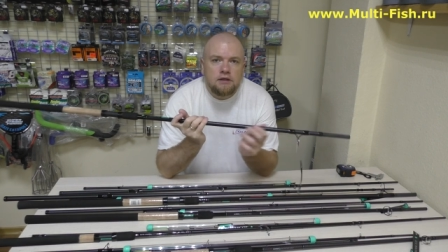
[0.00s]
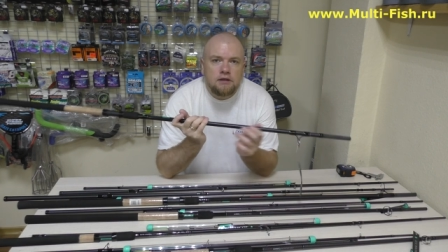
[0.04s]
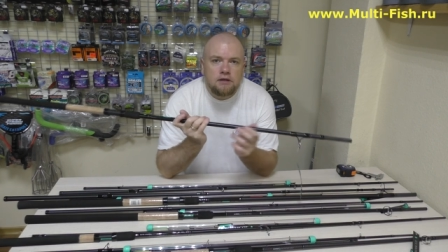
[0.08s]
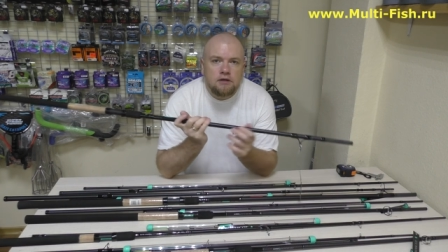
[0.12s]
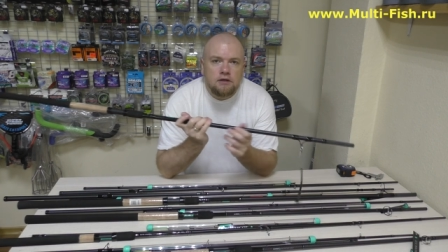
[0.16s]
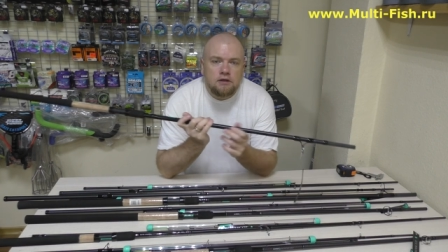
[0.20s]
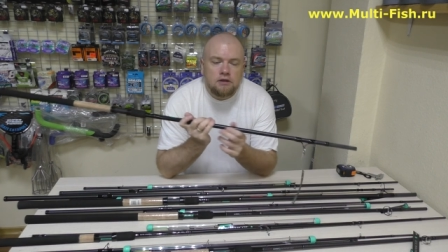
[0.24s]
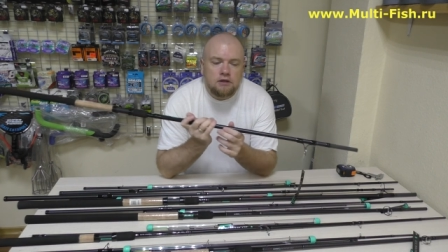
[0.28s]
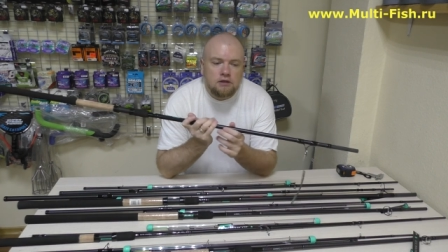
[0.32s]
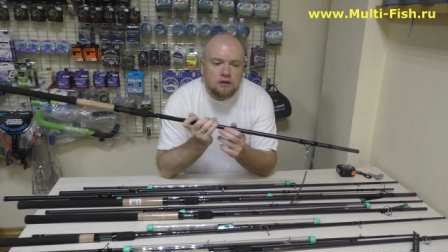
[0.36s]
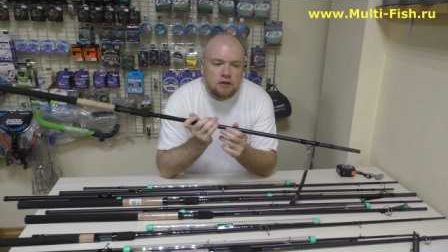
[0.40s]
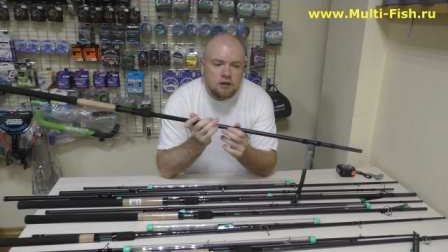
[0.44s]

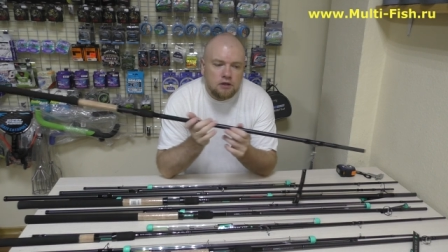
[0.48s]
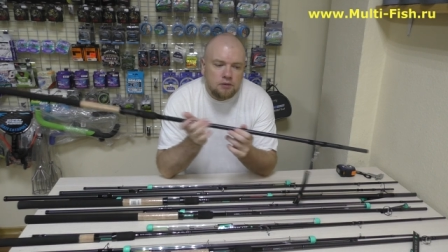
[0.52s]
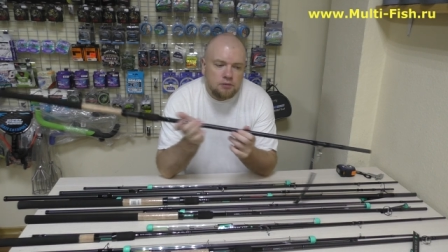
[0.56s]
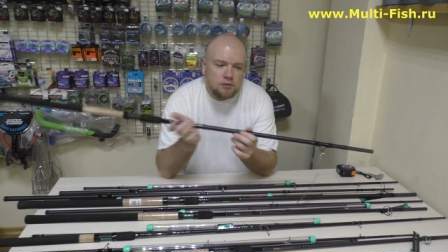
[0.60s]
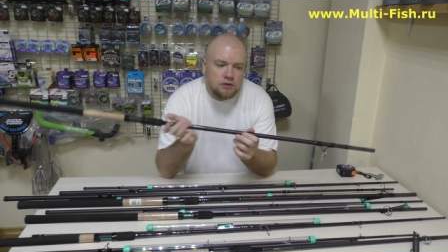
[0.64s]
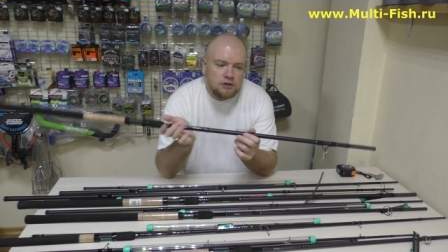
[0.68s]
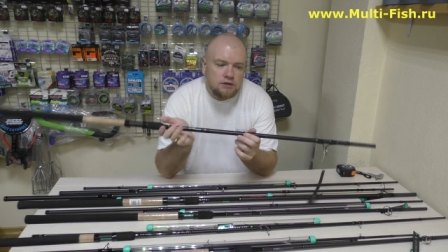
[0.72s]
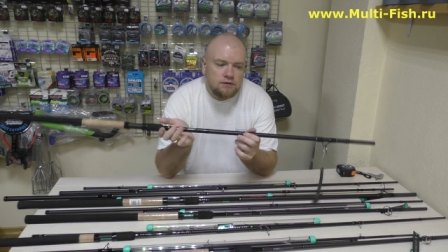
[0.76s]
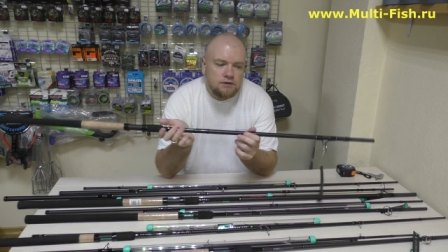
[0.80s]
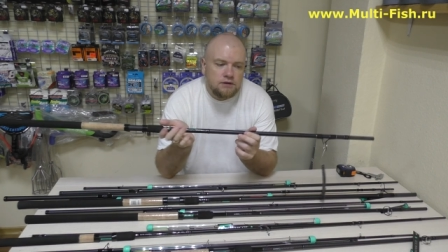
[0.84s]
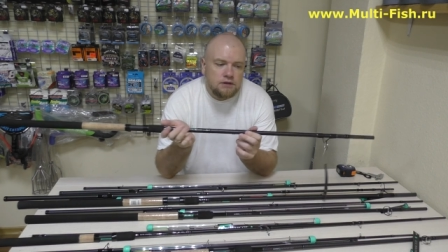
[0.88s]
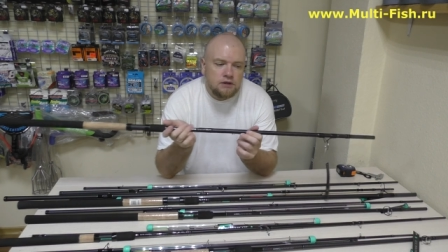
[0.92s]
и как
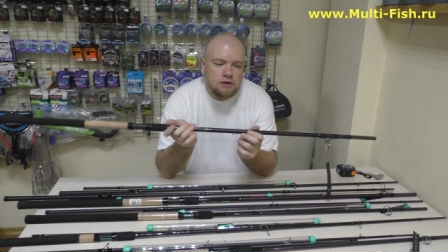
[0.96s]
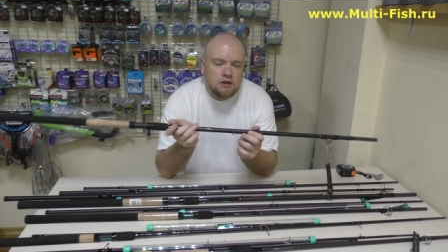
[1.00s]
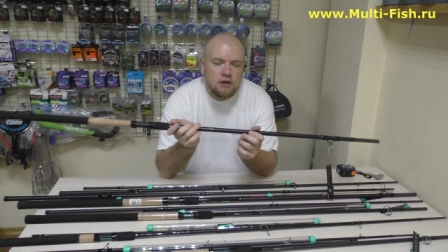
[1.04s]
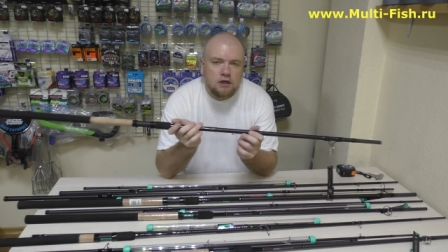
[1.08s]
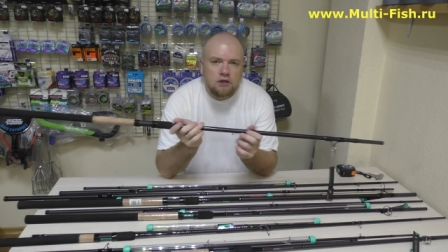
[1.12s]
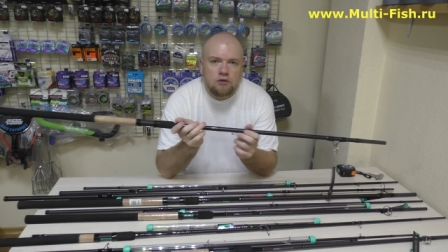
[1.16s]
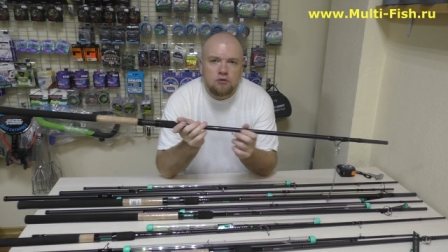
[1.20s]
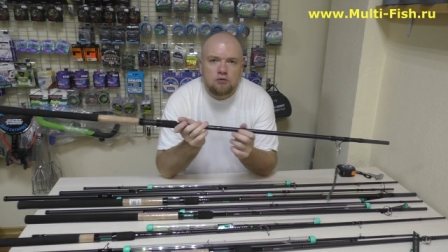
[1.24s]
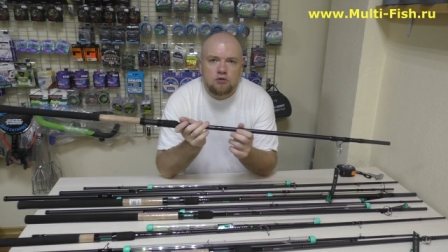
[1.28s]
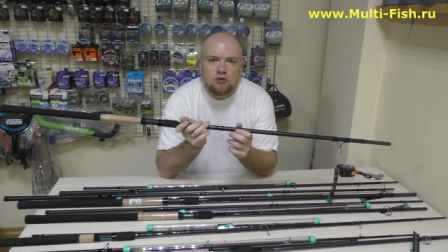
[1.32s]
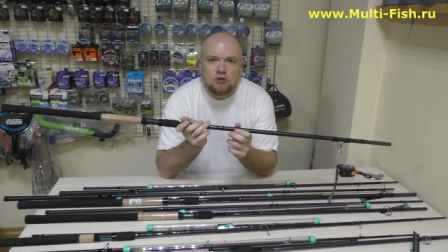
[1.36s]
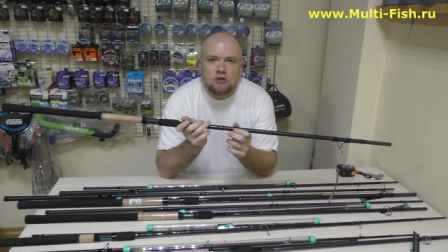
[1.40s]
бы не
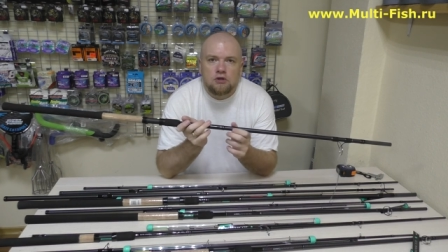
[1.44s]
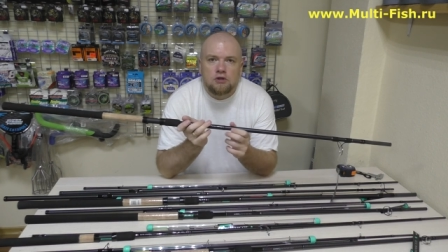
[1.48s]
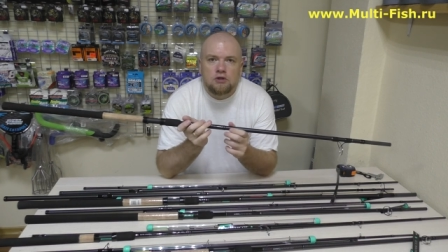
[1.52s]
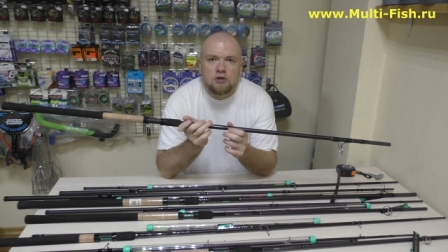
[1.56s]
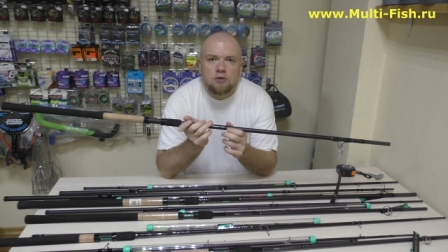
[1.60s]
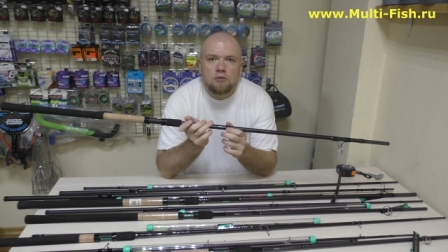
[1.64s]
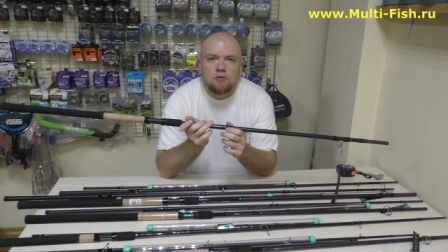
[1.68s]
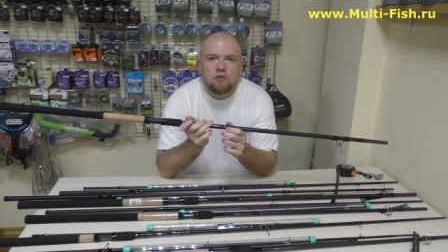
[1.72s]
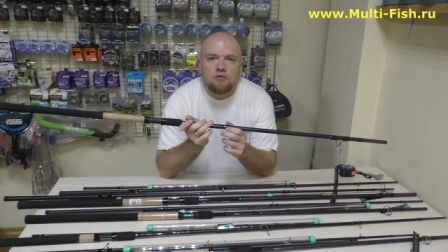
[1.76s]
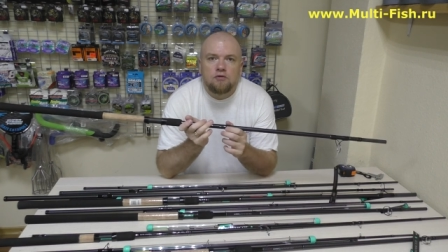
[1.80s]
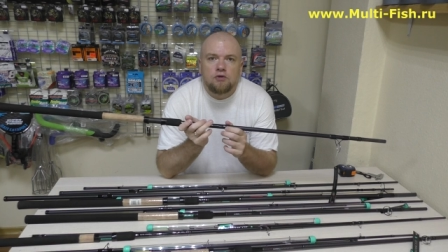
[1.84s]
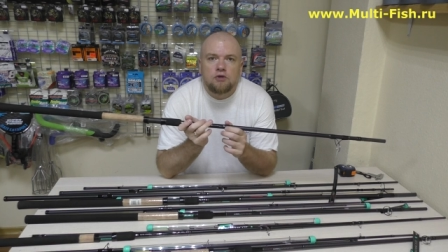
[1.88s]
всегда нужно
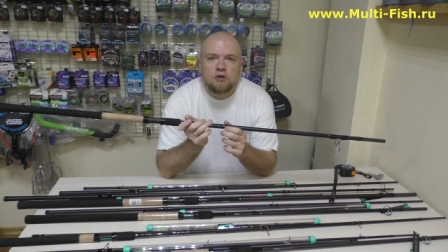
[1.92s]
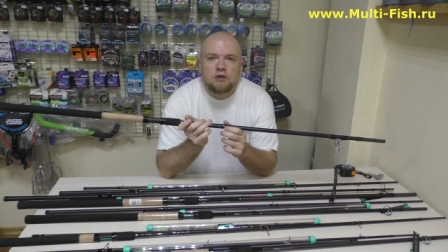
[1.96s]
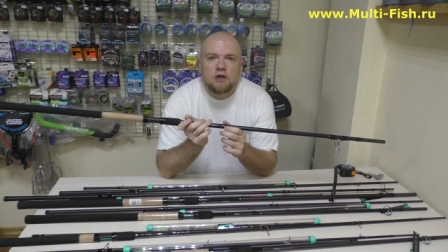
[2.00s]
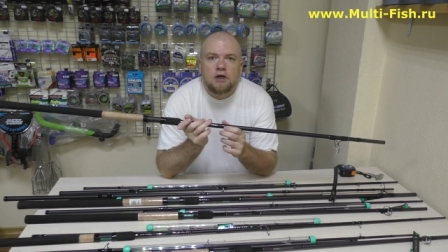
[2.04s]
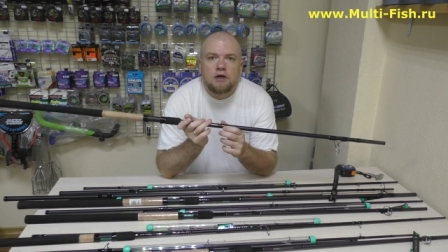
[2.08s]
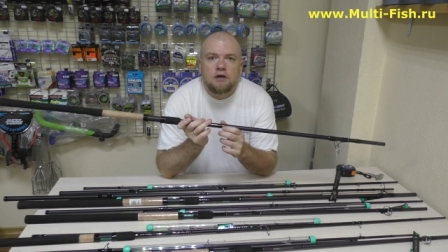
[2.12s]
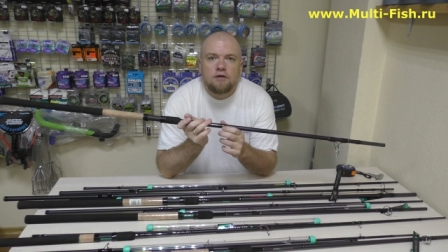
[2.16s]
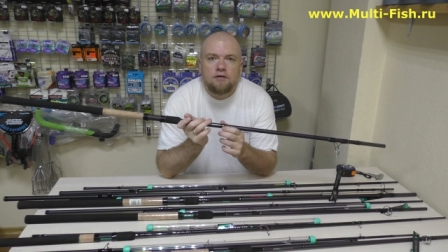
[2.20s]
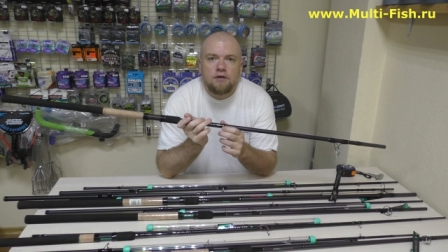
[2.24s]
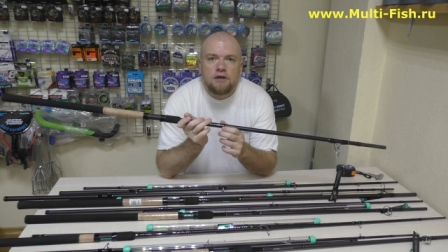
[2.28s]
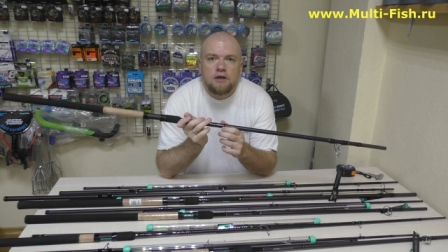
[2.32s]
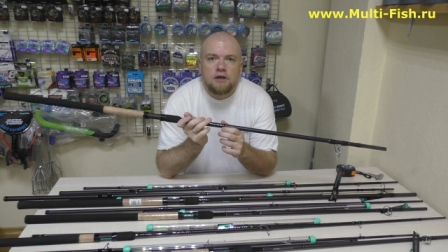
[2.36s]
этому вот
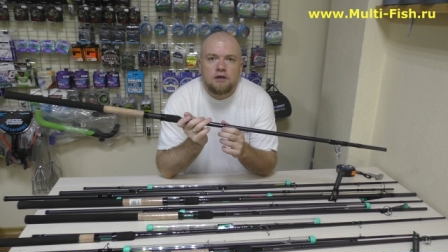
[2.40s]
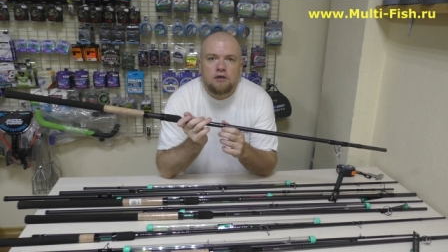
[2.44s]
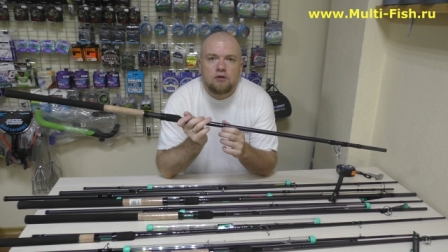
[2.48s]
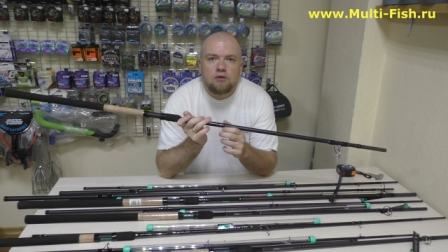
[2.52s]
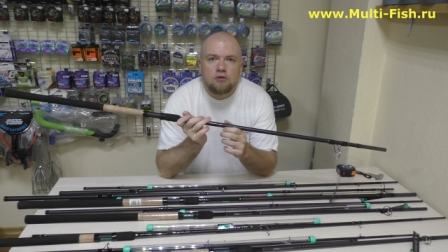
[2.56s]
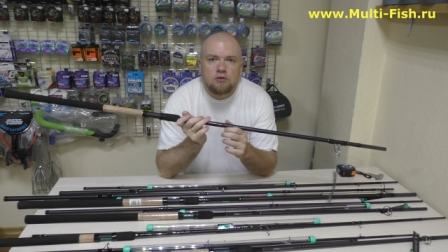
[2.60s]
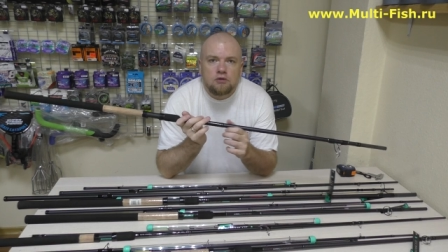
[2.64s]
так верить,